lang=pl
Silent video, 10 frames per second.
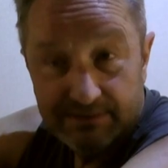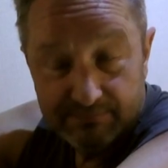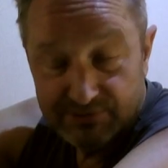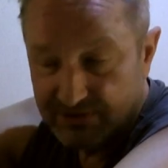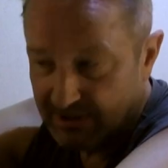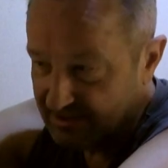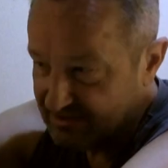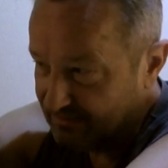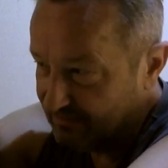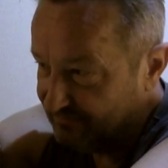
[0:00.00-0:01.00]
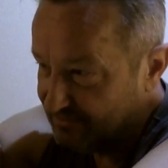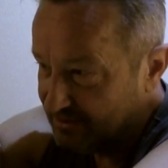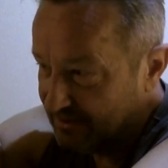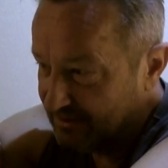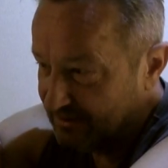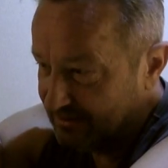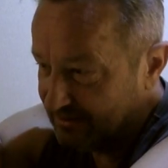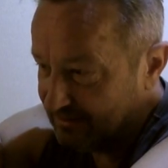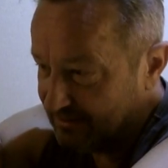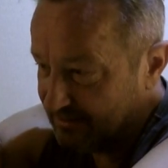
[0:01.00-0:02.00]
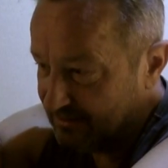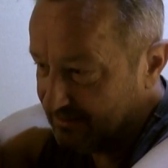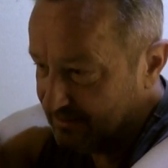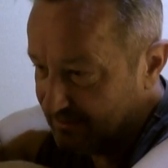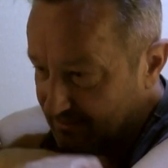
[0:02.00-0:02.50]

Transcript: e, Misia Aleksandrowicz, e,